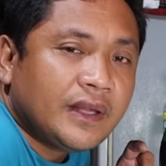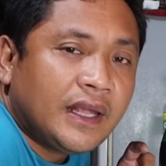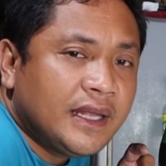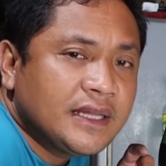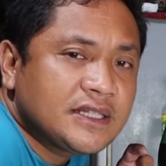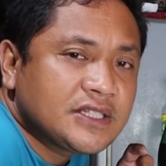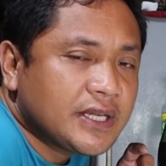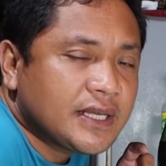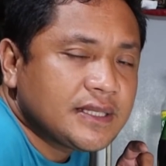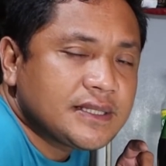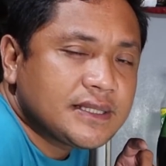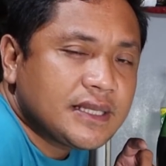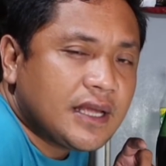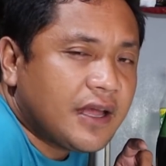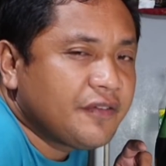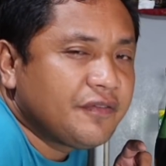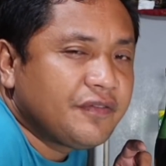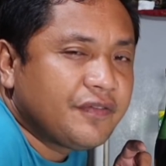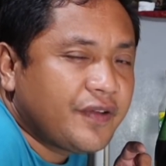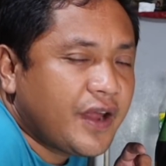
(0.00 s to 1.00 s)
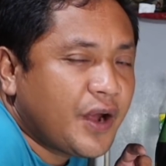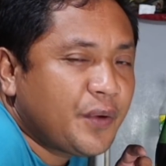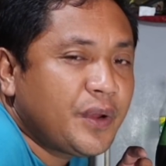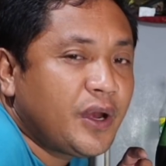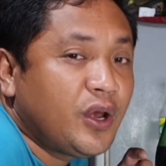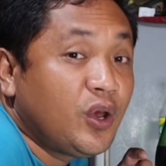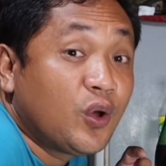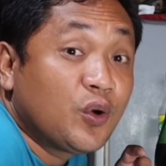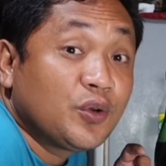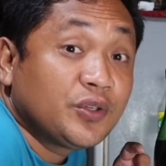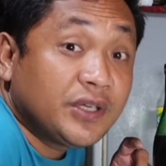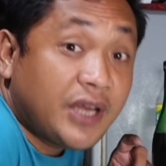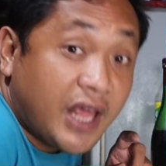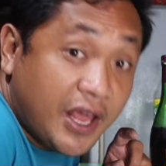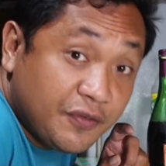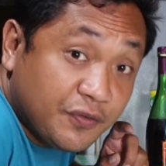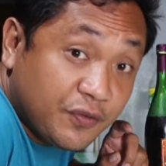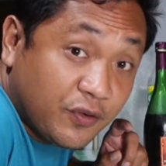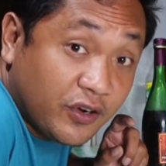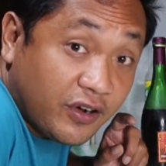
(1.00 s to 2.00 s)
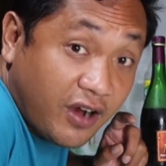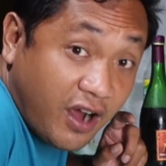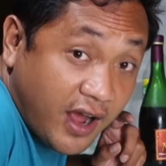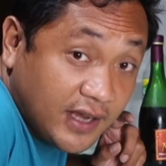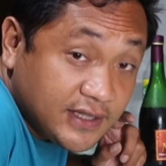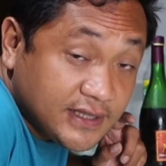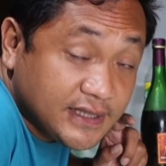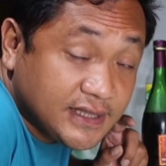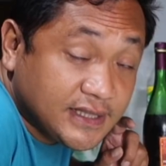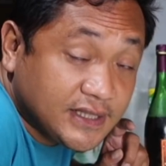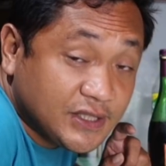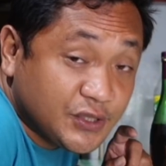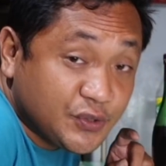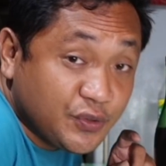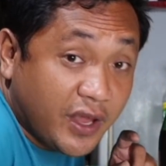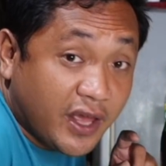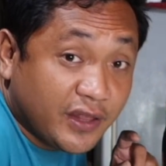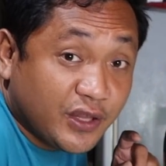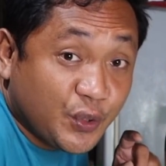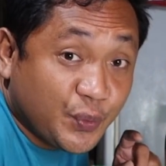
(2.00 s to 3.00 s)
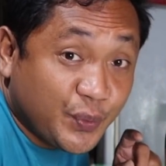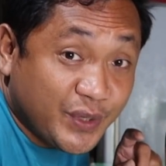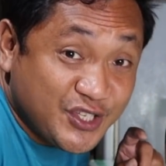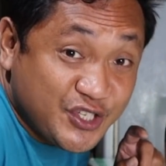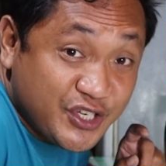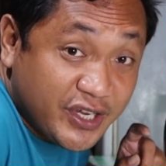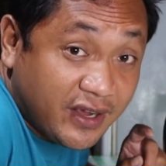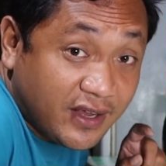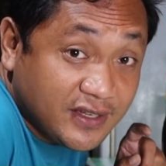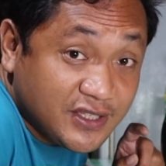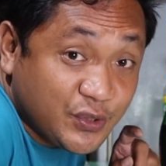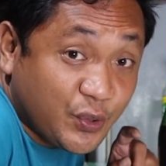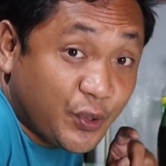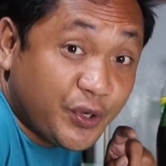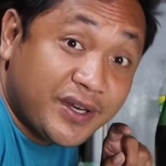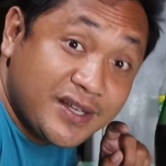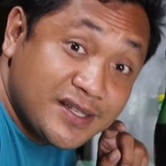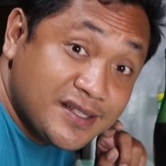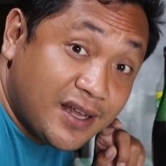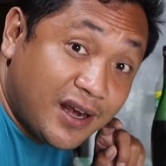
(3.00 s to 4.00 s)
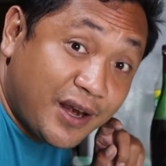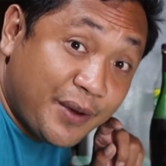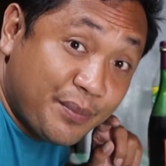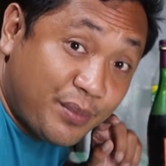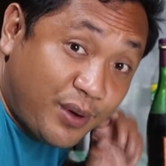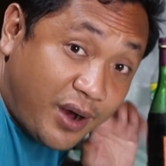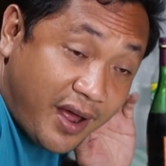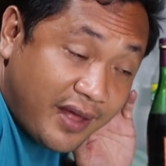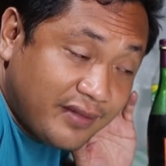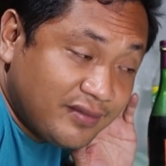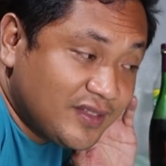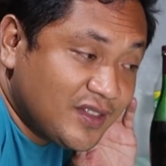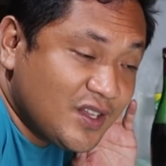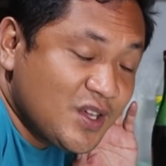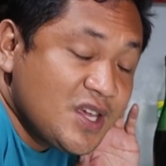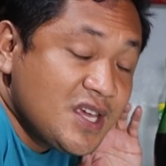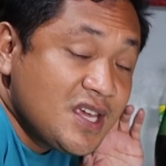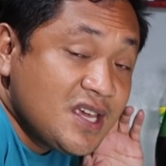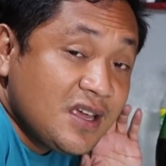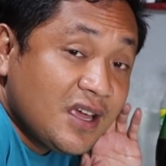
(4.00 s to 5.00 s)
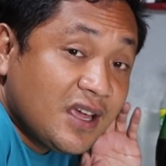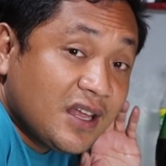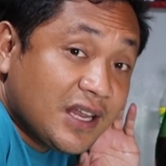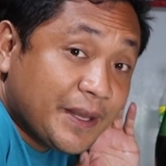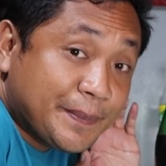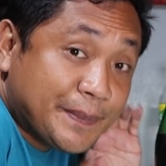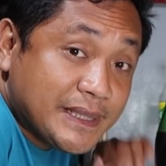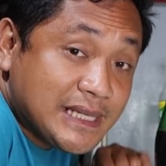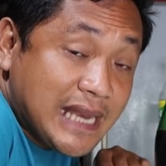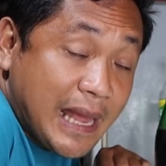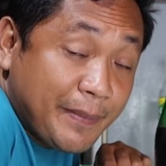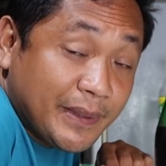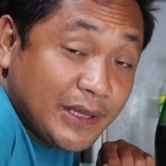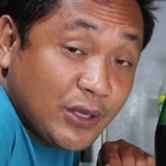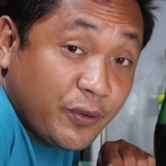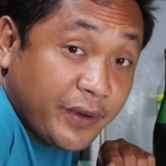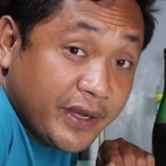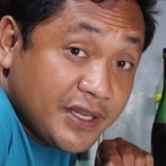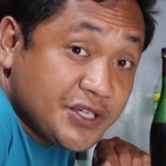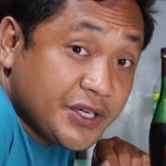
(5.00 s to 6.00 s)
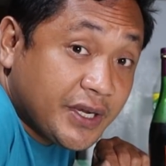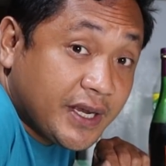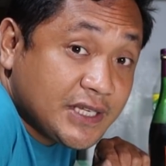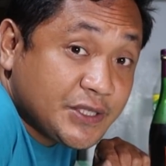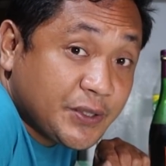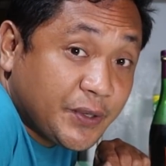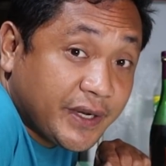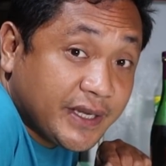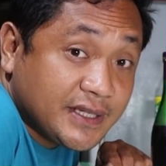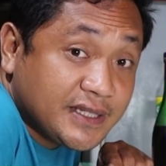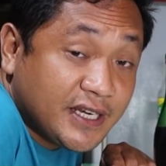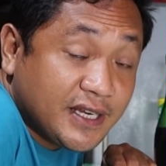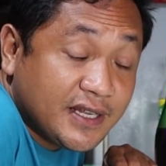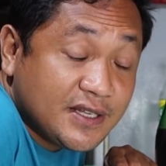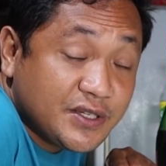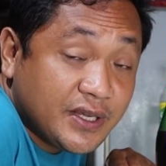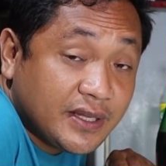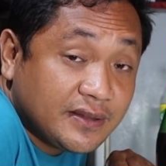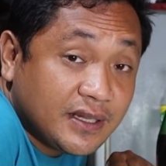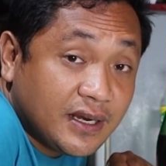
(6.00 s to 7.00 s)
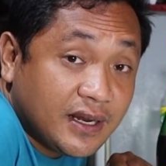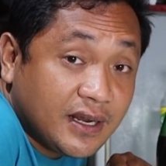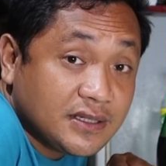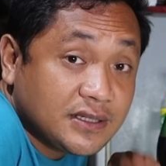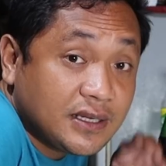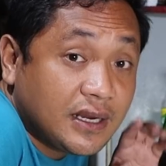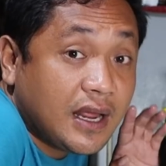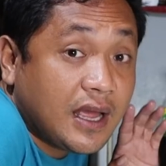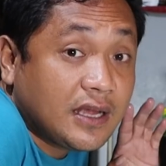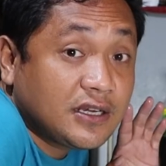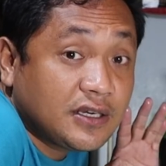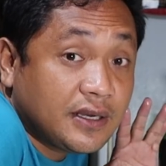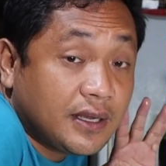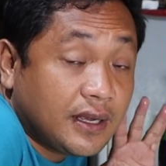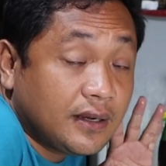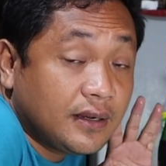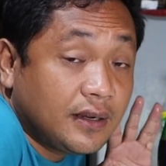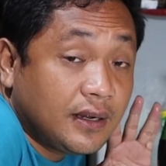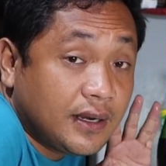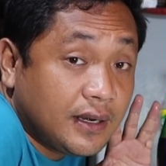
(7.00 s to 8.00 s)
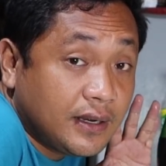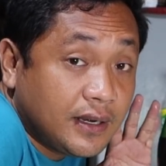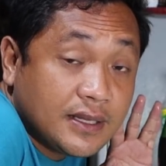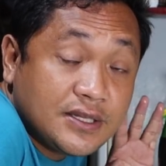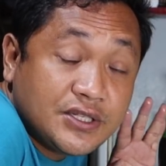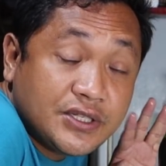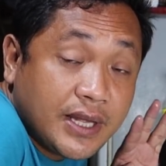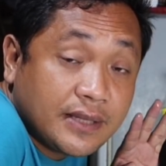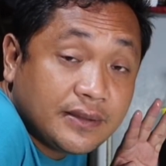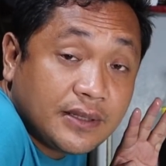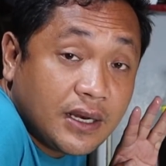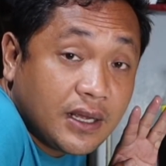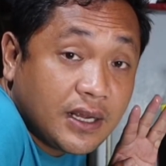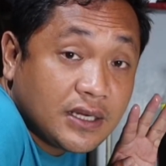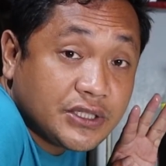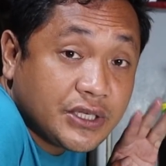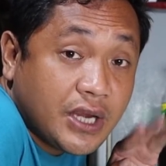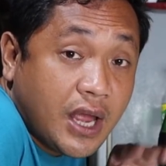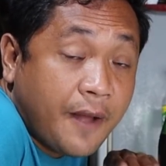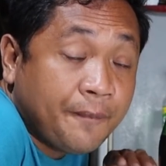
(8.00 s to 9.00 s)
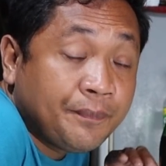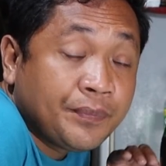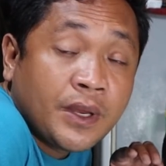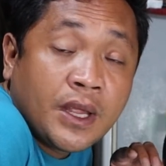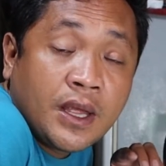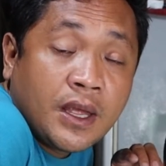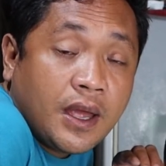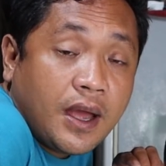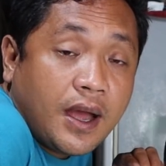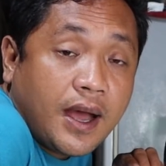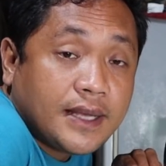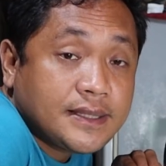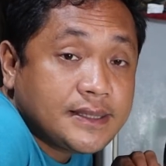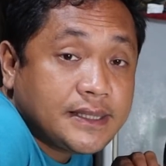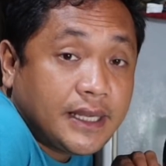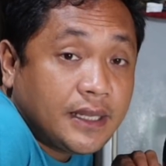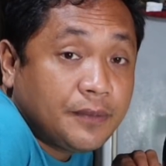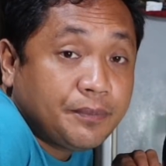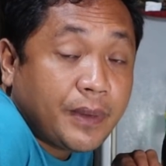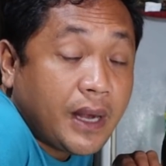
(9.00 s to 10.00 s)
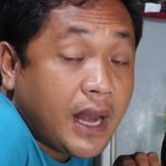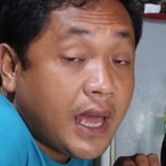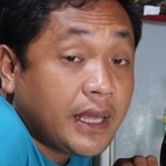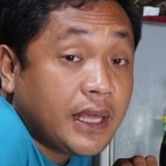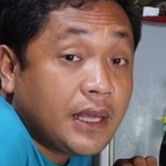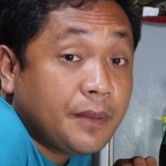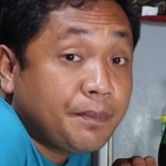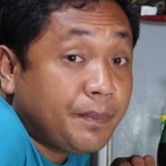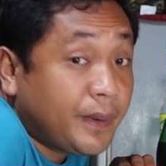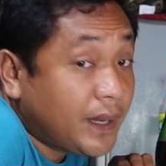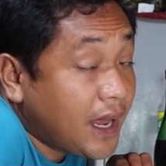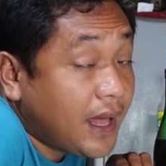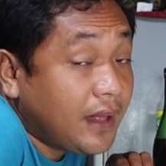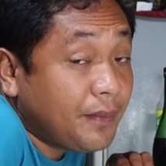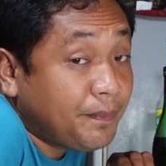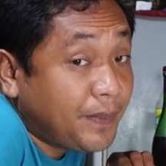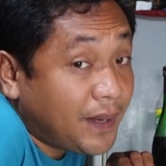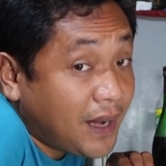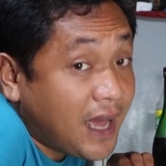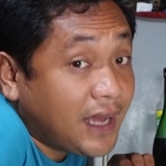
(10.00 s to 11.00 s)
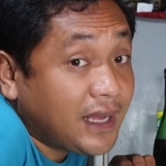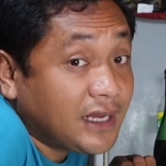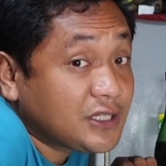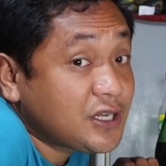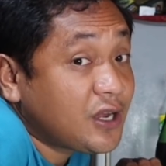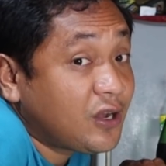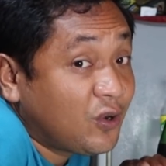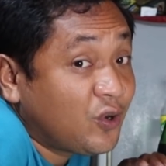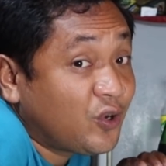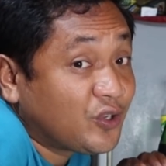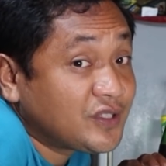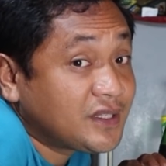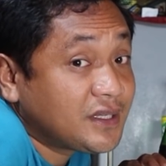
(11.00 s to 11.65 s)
it shuts a very long day for us together with Jing Astor, the celebrant. Nagpasalamat ako kay Jing Astor kasi nandyan talaga siya, nan, nandyan talaga siya as in palagi para palagi siyang